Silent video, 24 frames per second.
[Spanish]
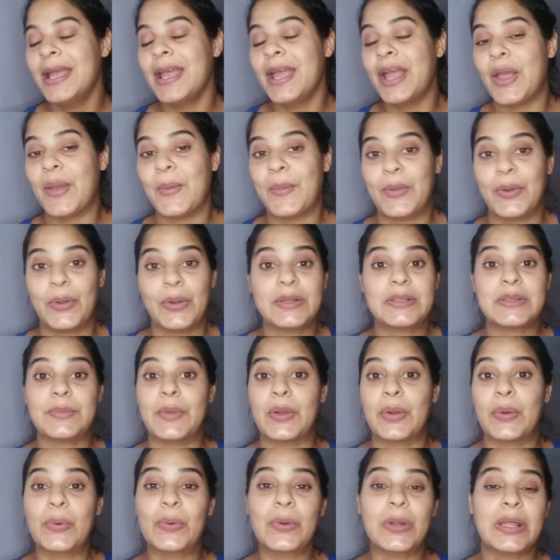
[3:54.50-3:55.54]
Espero que se
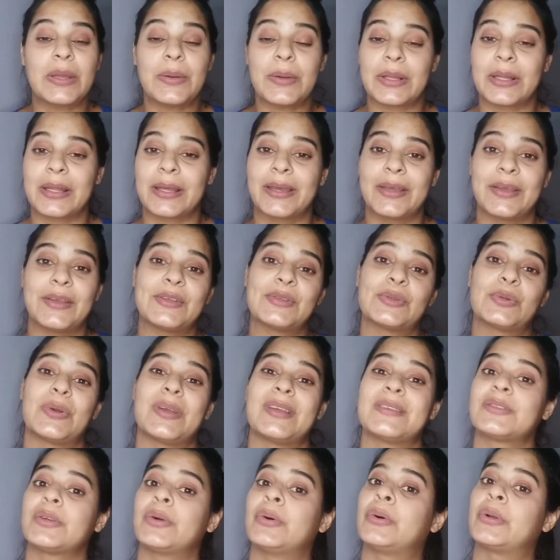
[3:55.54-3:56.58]
me cure, de verdad que esto
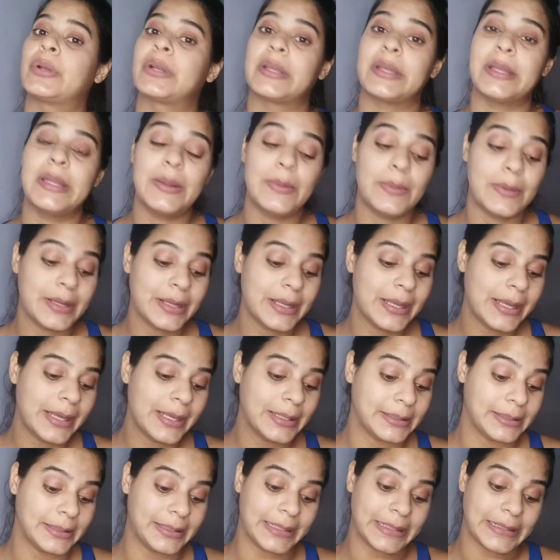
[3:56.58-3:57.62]
es horrible,
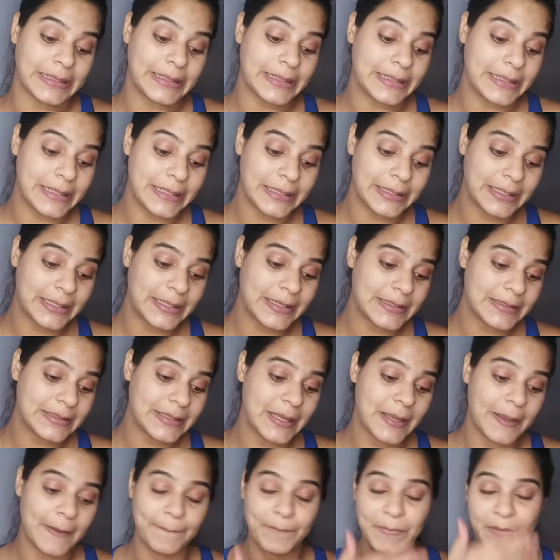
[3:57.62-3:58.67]
tener
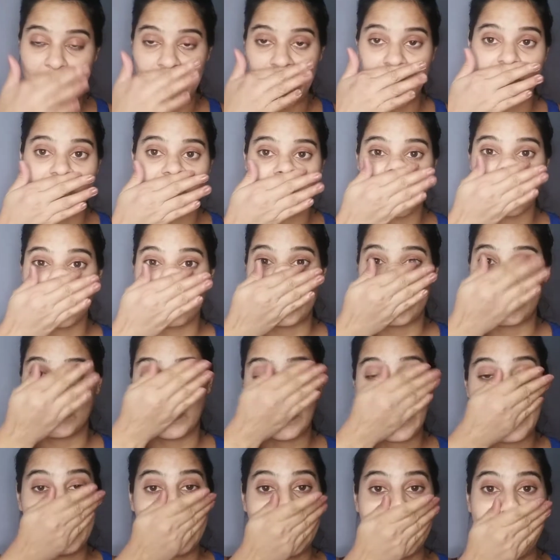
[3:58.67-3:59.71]
rinitis. De hecho, me
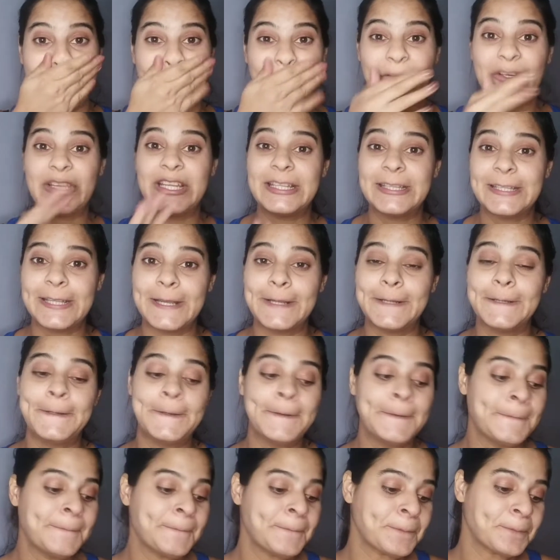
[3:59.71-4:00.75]
tengo que aplicar ahorita.
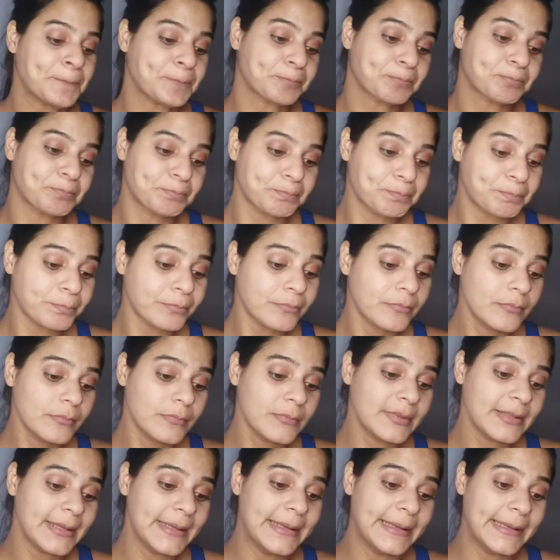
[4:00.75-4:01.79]

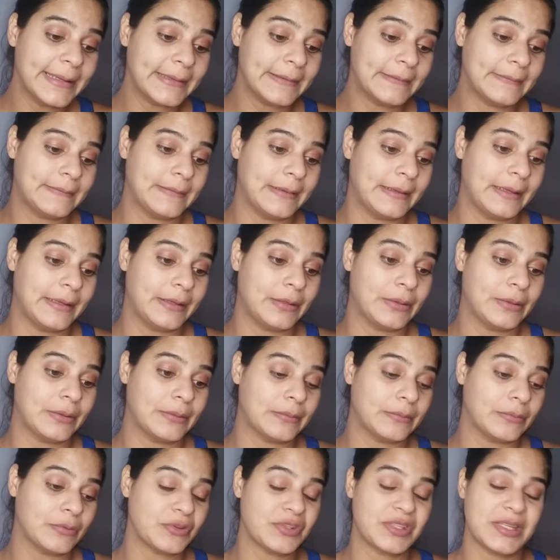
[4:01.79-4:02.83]
Este,
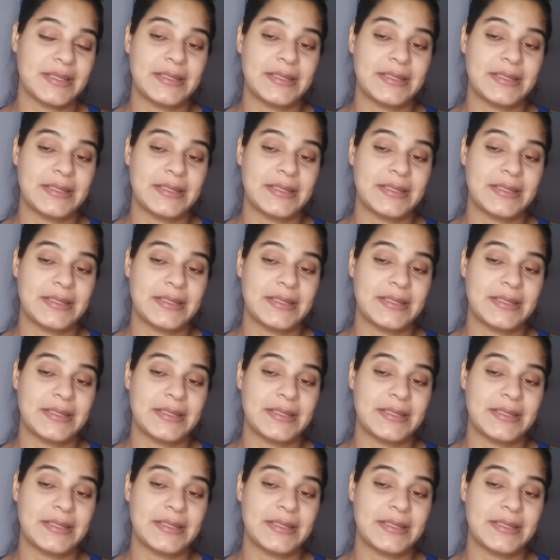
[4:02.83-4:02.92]
no sé